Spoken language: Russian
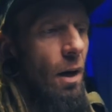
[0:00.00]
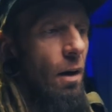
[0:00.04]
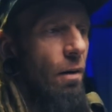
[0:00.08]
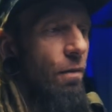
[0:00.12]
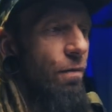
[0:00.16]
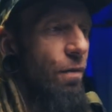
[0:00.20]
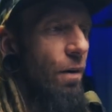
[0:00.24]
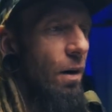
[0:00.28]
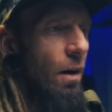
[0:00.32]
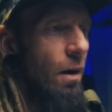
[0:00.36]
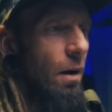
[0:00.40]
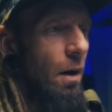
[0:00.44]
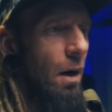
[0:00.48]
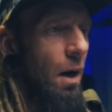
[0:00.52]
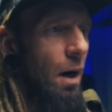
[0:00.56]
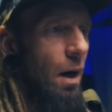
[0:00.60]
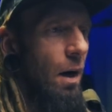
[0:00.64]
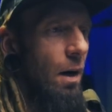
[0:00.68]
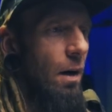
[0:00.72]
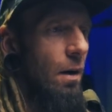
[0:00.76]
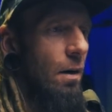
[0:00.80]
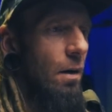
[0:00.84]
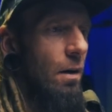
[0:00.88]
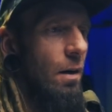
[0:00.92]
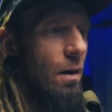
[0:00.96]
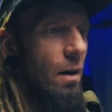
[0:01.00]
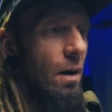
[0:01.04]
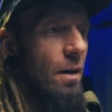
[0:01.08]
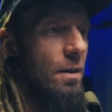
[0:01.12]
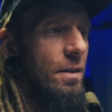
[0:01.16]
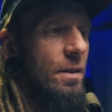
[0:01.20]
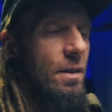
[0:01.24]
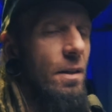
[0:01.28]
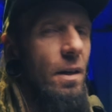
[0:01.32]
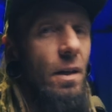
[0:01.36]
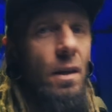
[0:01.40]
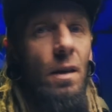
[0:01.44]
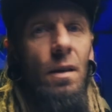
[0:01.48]
в а,
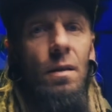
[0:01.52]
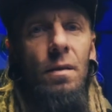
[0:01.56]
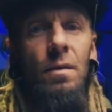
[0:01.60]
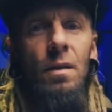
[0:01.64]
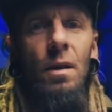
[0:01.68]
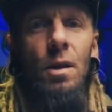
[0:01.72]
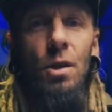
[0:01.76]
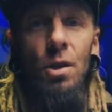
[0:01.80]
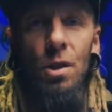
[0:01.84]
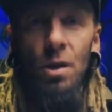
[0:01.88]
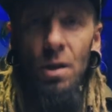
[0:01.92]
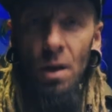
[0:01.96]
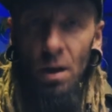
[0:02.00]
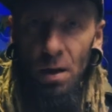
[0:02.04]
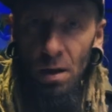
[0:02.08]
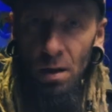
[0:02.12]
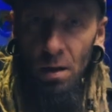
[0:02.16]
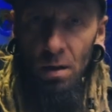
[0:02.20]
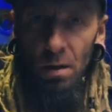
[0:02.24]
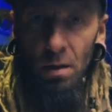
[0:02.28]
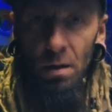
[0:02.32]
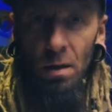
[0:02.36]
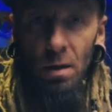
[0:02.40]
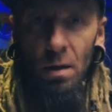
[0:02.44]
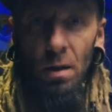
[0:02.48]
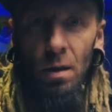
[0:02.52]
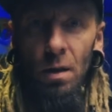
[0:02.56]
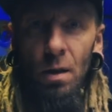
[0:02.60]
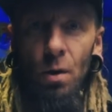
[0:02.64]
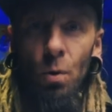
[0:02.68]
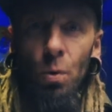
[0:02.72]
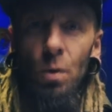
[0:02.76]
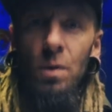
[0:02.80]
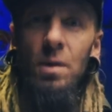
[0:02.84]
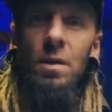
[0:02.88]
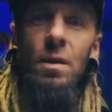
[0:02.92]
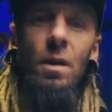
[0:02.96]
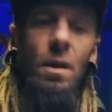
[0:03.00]
разноязычных, э,
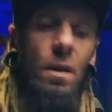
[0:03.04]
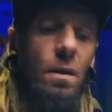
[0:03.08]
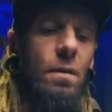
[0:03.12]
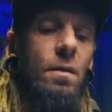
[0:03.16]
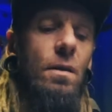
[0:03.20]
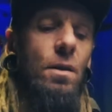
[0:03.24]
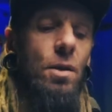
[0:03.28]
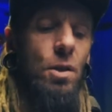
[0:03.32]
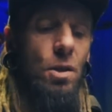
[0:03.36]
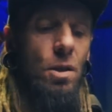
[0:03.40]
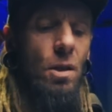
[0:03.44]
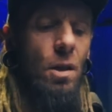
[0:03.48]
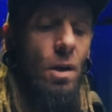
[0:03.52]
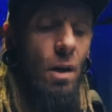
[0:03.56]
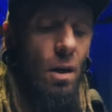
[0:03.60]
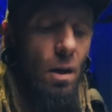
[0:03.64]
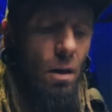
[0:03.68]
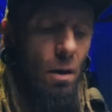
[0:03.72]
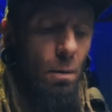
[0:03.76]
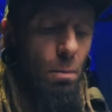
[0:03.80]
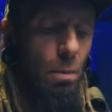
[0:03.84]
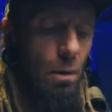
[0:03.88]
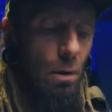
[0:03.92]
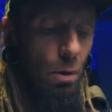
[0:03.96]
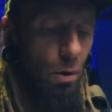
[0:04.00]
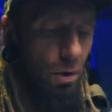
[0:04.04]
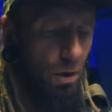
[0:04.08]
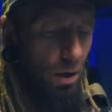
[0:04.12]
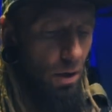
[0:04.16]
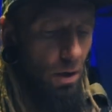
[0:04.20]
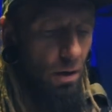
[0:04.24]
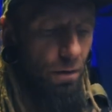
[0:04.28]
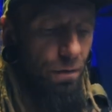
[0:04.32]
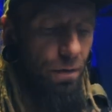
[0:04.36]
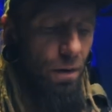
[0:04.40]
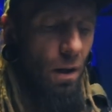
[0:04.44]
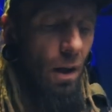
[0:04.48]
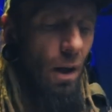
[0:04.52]
косноязычных
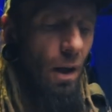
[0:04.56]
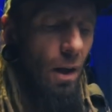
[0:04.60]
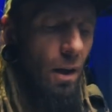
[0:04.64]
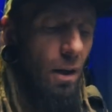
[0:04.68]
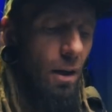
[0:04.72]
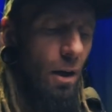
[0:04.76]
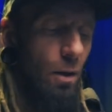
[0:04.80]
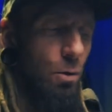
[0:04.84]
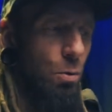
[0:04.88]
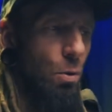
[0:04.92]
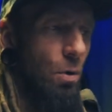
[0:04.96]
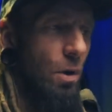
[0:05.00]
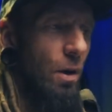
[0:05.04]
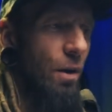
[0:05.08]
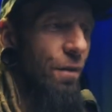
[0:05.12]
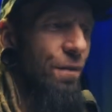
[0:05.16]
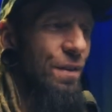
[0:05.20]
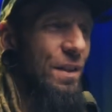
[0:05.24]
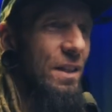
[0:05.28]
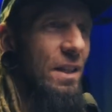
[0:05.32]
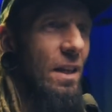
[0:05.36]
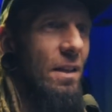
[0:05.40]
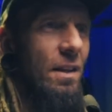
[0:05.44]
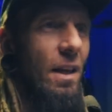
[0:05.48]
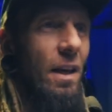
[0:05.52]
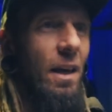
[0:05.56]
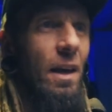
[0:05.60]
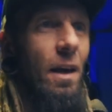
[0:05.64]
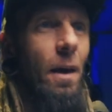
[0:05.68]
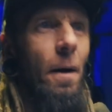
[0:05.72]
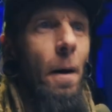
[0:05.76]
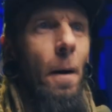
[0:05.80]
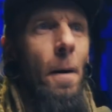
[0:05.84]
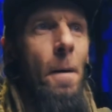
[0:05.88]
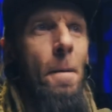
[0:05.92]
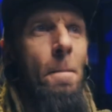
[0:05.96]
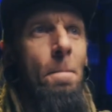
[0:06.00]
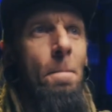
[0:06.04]
блогеров, которые все
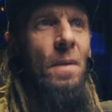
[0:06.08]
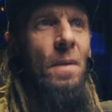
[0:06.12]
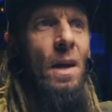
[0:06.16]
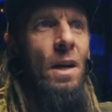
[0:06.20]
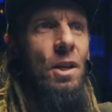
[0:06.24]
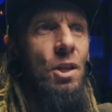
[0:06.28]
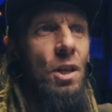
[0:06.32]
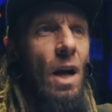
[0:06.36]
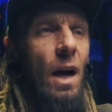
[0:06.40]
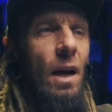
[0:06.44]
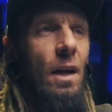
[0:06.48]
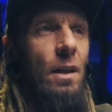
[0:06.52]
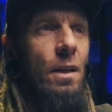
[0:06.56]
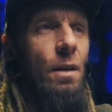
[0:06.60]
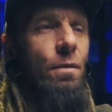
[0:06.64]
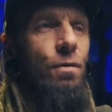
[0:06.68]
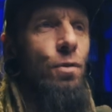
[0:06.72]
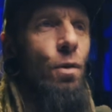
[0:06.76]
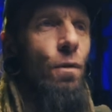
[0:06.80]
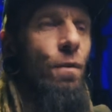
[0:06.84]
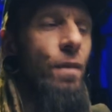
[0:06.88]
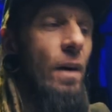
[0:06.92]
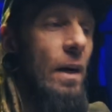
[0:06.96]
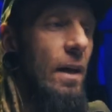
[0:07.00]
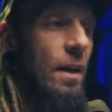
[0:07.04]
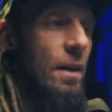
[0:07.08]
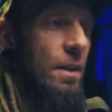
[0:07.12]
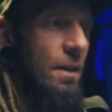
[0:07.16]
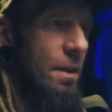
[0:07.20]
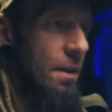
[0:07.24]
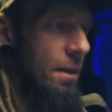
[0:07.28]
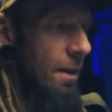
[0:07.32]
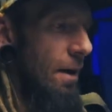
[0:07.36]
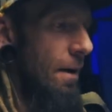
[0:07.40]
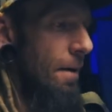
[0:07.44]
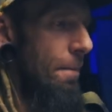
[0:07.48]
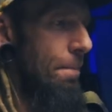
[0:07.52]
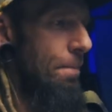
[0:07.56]
такие, знаешь, как это все
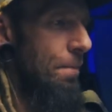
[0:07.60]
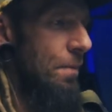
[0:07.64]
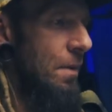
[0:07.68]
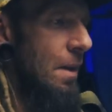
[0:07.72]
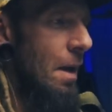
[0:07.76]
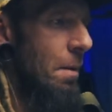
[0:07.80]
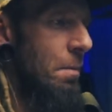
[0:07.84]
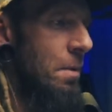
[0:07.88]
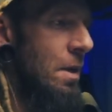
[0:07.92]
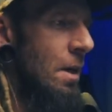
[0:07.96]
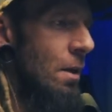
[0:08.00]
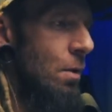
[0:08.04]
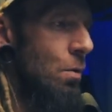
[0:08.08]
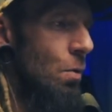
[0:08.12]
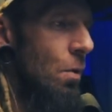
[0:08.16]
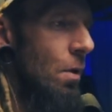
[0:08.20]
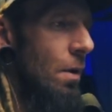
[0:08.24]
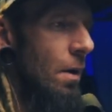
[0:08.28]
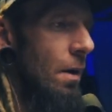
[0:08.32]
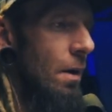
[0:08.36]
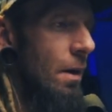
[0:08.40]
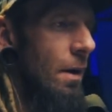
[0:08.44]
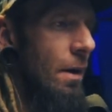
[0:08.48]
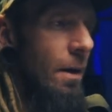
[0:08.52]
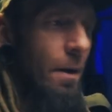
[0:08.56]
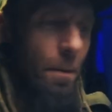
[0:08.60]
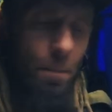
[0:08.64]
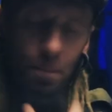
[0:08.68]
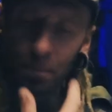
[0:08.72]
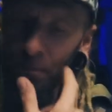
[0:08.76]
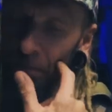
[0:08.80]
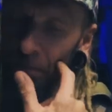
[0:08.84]
выглядит, да, там нету... А...